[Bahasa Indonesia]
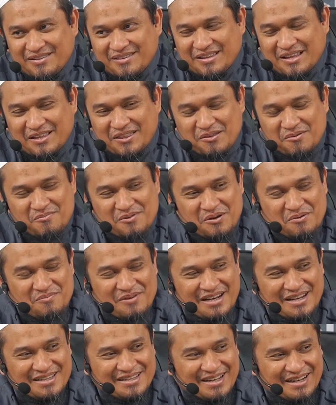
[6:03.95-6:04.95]
Tidak tahu
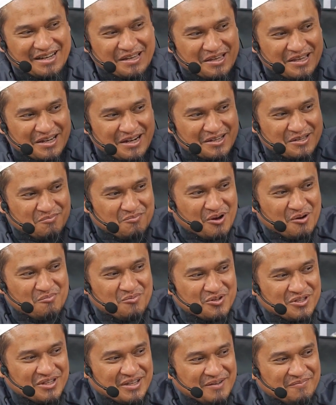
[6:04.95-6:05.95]
bagaimana cara yang jelas
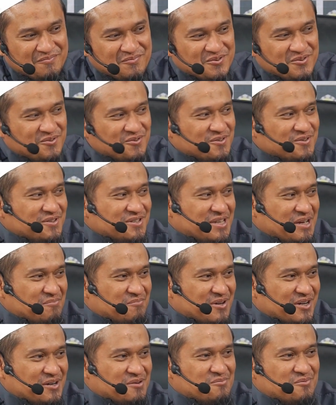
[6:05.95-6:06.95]
bahwa mushafmu
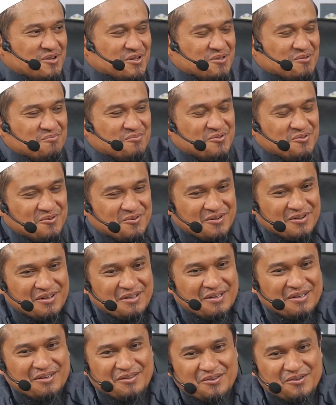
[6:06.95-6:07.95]
siapa kamu ketemu
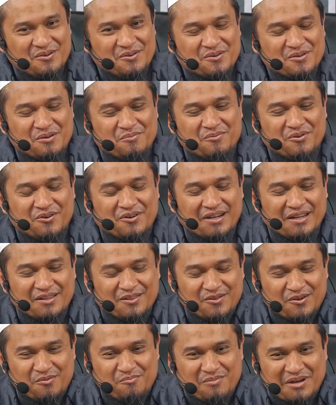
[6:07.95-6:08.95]
duduk sama orang ini.
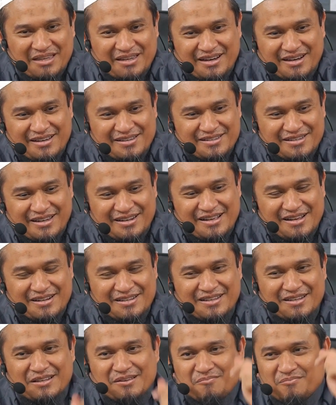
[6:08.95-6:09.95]
Tolong bacakan saya dari
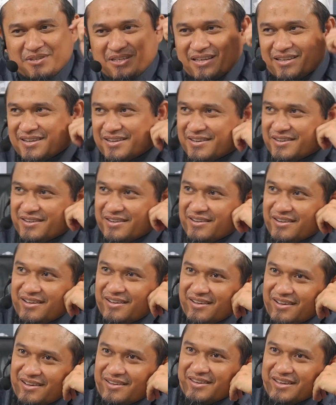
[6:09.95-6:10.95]
sini sampai sini.
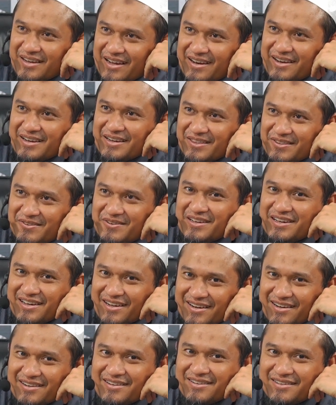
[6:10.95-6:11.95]
Jadi anak kita
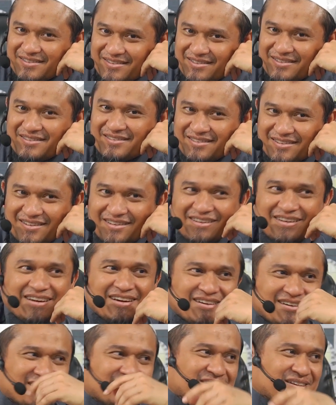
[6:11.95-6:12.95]
dengar. Oh ya.
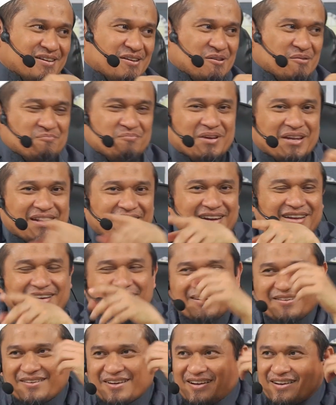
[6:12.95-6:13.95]
Pindah
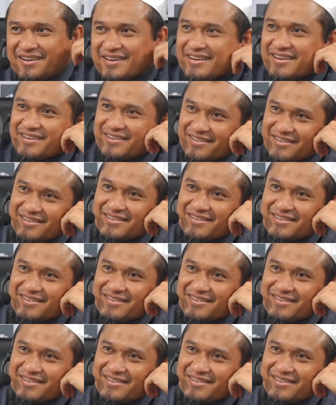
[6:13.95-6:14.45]
lagi orang lain.